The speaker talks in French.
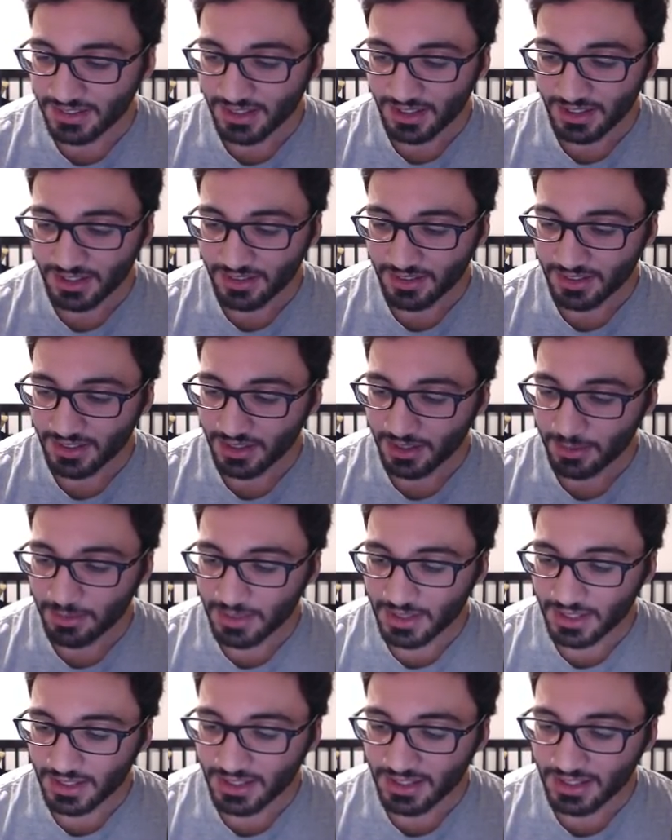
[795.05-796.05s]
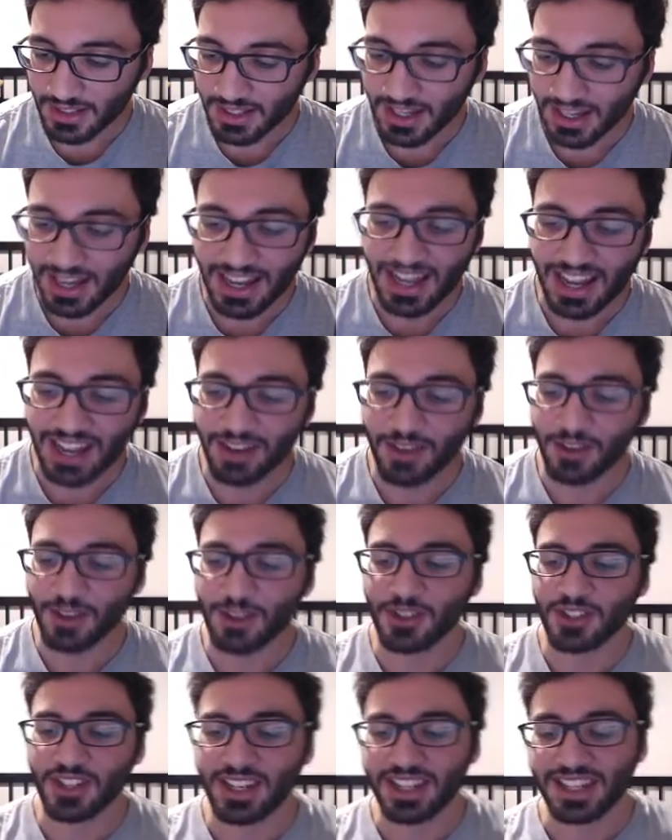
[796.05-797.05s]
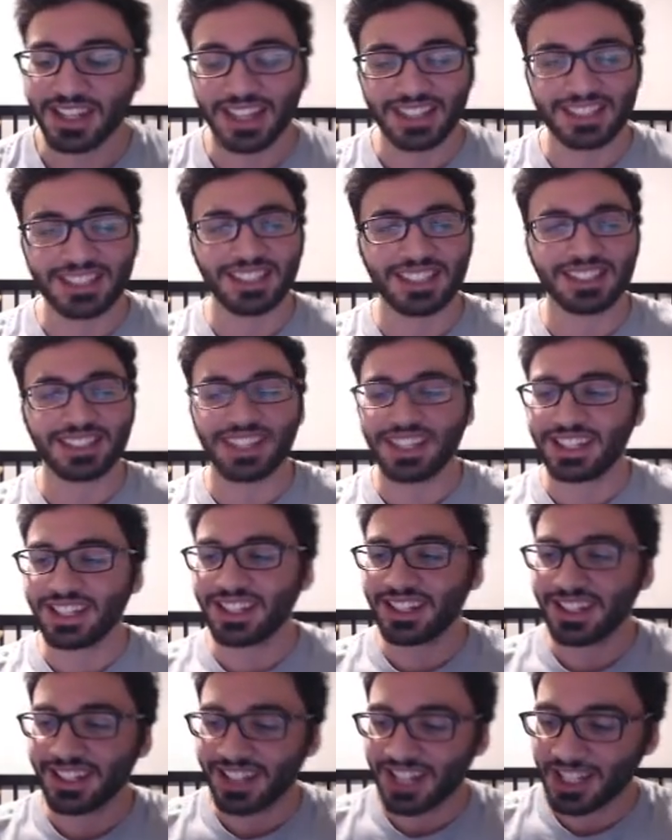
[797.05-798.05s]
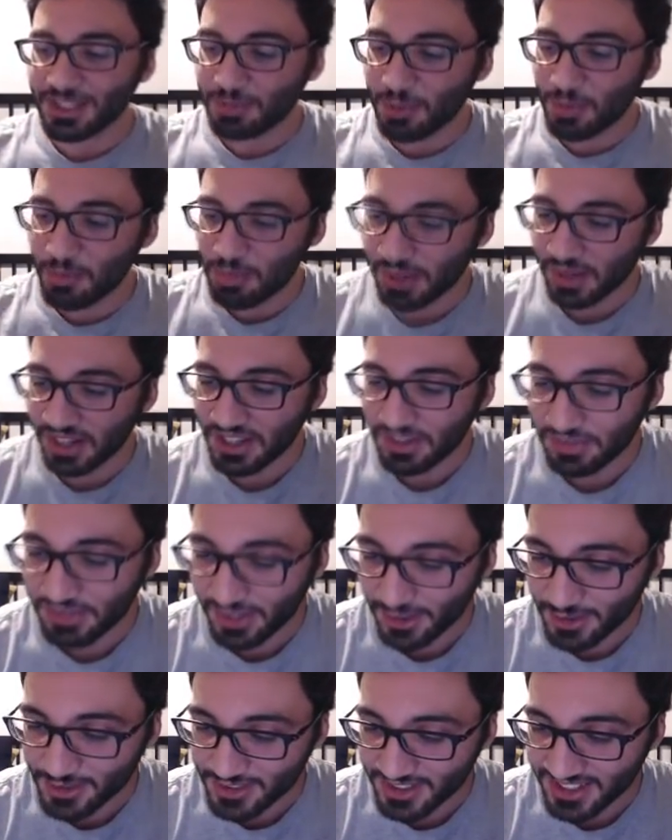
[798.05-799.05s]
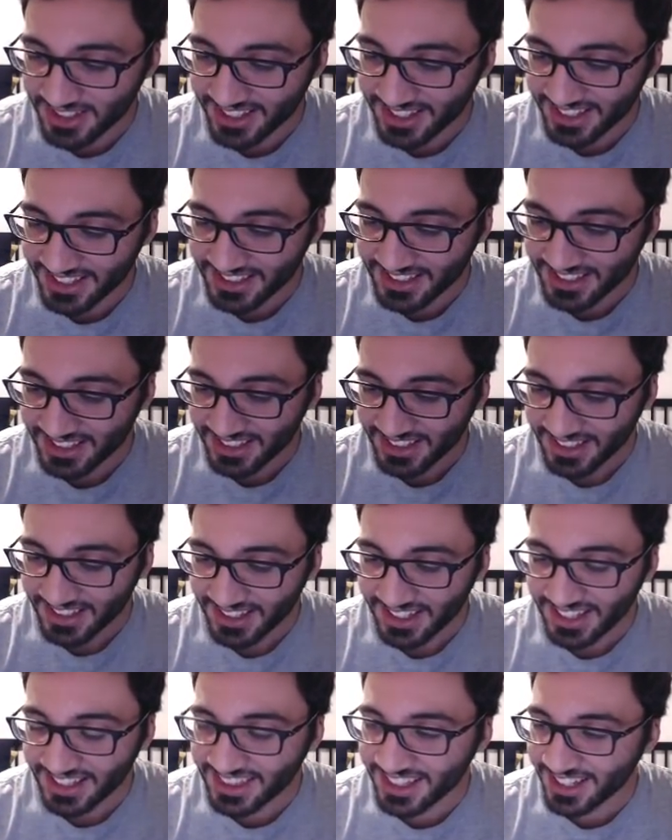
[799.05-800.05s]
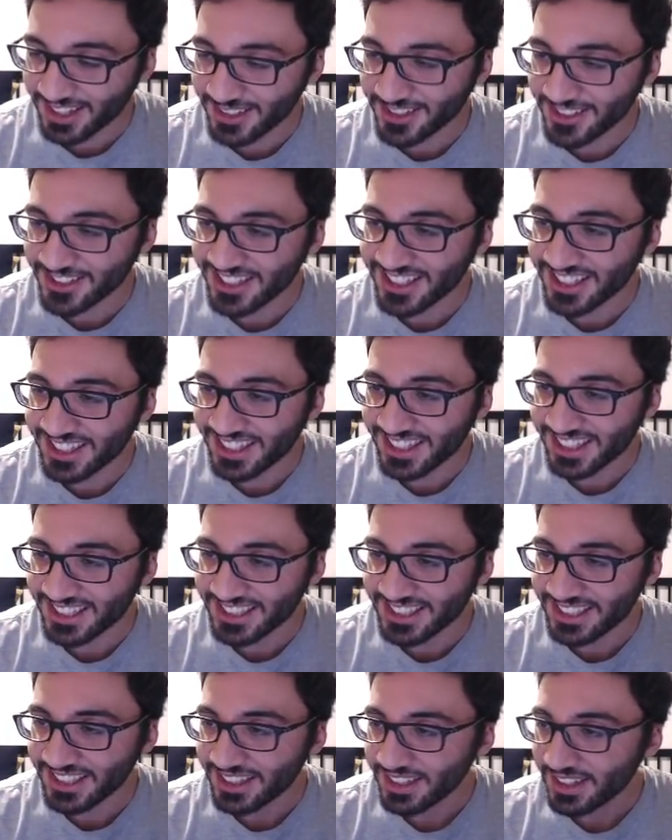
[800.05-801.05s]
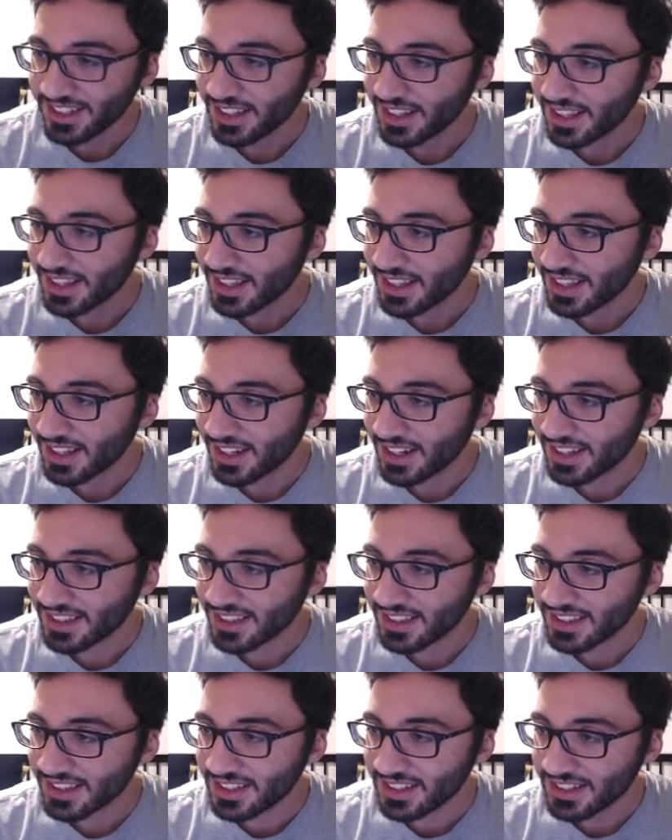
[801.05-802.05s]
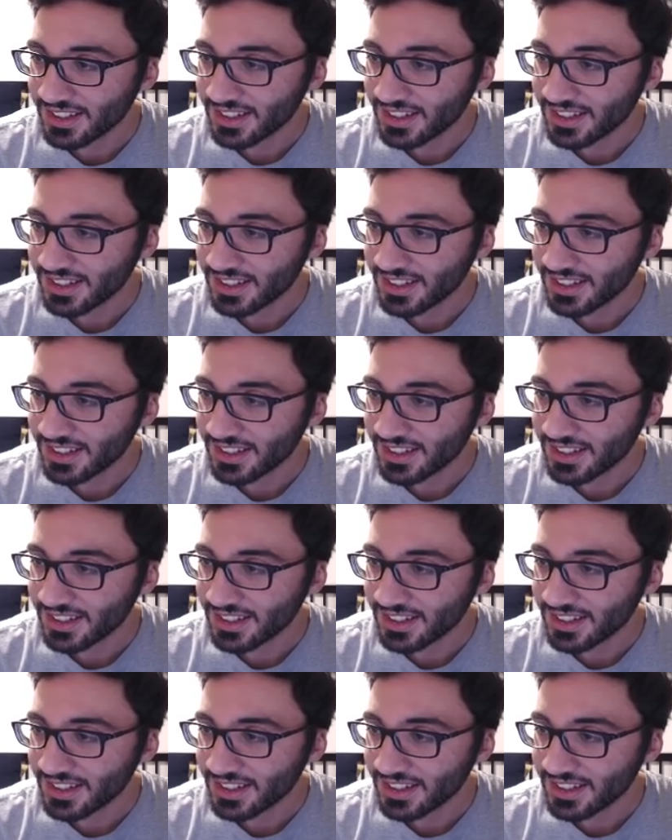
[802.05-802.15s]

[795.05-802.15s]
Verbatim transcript: Ah ouais, non mais... Eh, eh, le, jeu il est cassé, ça y est. Ah, je peux plus rien faire, le jeu il est cassé. La tête, le jeu il est cassé. Attendez.